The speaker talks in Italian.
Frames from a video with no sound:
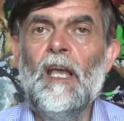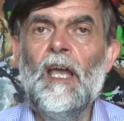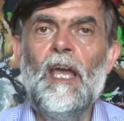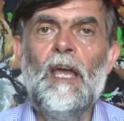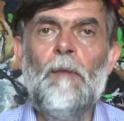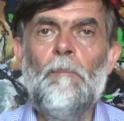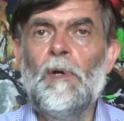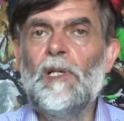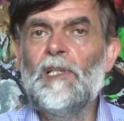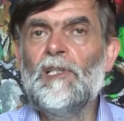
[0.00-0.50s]

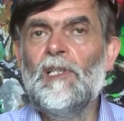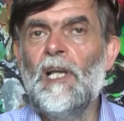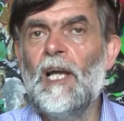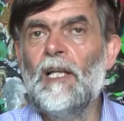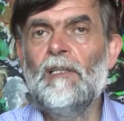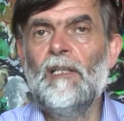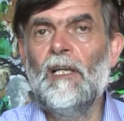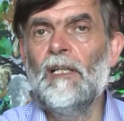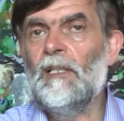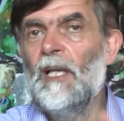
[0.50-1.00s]
è
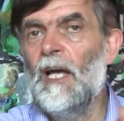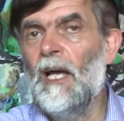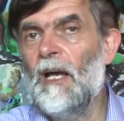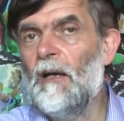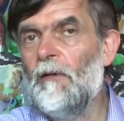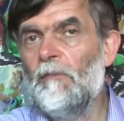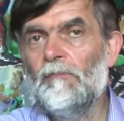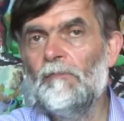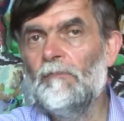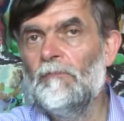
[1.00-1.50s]
passata
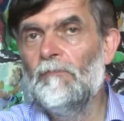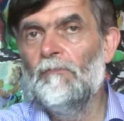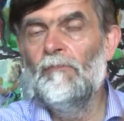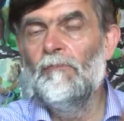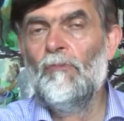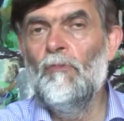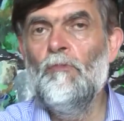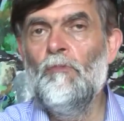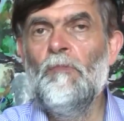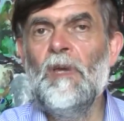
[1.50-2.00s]
da
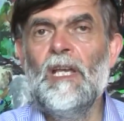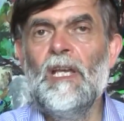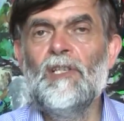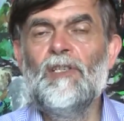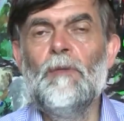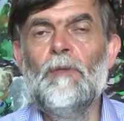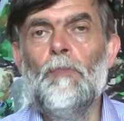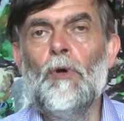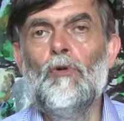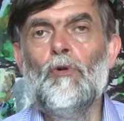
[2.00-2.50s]
un
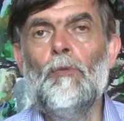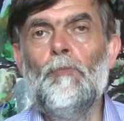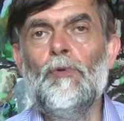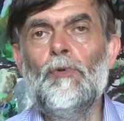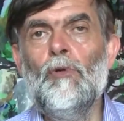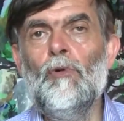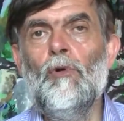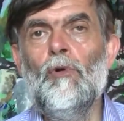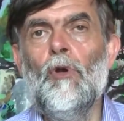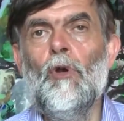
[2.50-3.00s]
mese, poco
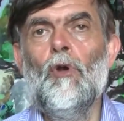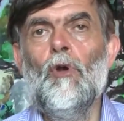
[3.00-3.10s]
più,